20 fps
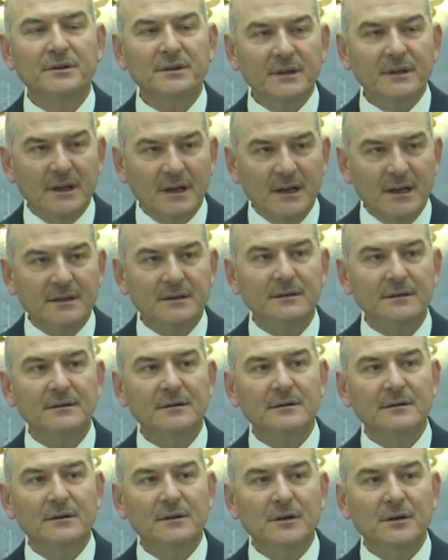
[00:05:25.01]
gerek
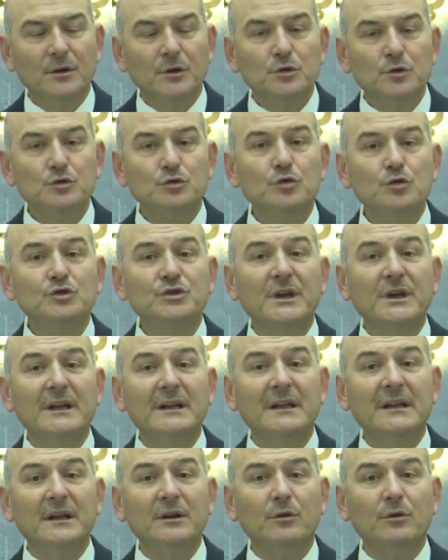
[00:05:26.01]
suç
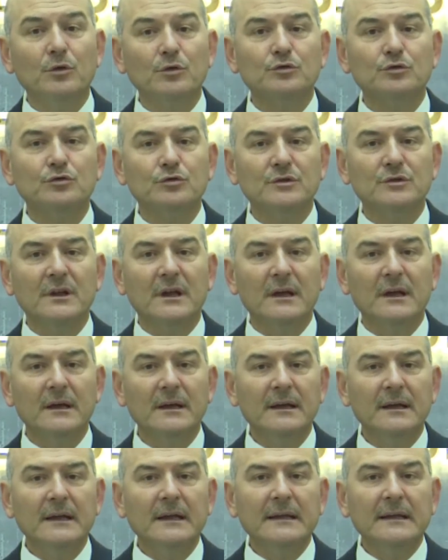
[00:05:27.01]
gelirleri konusunda
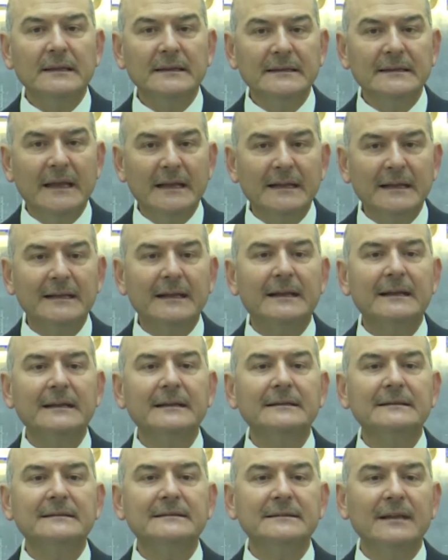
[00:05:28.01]

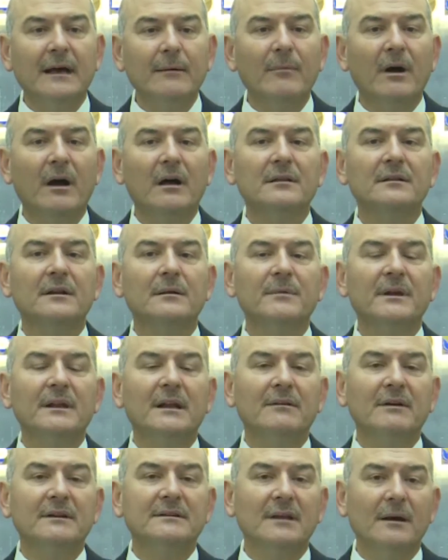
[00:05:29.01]
delillerin tam
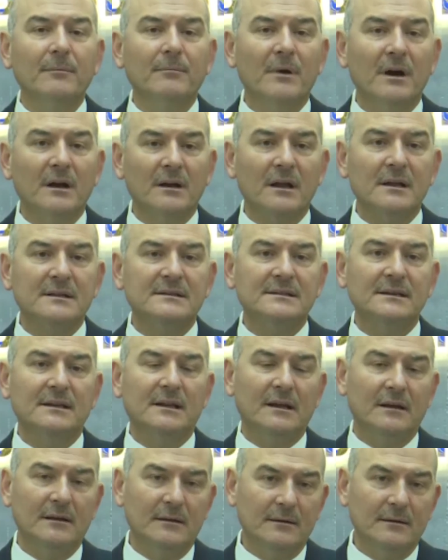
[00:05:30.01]
anlamıyla ve tam manasıyla